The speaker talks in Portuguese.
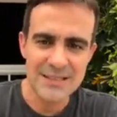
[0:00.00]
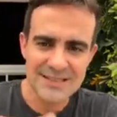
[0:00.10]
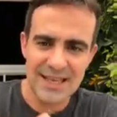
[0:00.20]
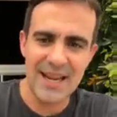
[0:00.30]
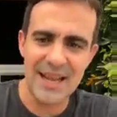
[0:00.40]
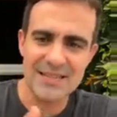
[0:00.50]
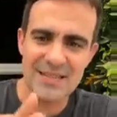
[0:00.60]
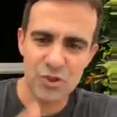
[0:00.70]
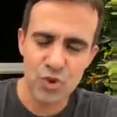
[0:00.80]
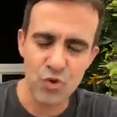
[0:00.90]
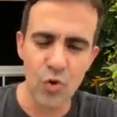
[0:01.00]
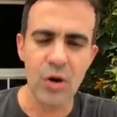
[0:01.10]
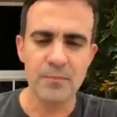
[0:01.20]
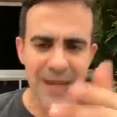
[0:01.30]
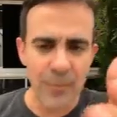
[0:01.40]
Tereza,
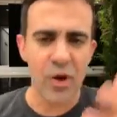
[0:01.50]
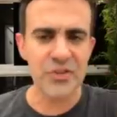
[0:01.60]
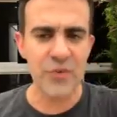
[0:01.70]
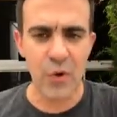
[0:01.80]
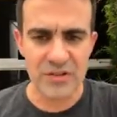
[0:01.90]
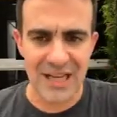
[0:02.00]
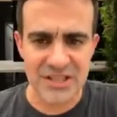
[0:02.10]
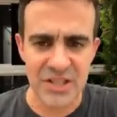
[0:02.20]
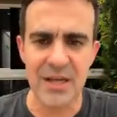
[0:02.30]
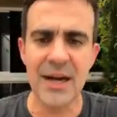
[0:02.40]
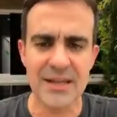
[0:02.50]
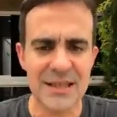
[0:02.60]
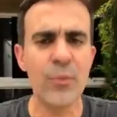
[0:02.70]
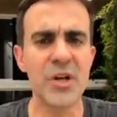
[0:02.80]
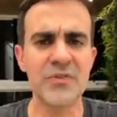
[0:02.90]
Ju, dá boas, Tatiane,
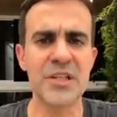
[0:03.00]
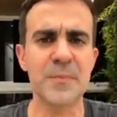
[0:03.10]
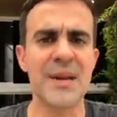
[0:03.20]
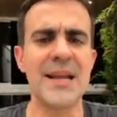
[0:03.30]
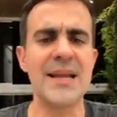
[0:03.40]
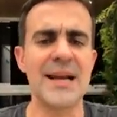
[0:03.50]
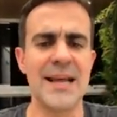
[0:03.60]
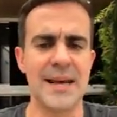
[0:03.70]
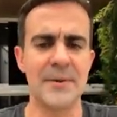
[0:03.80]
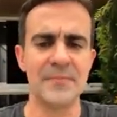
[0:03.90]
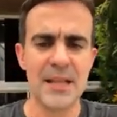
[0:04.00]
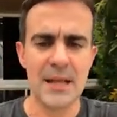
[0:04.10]
dá boas-vindas para ele aí, galera.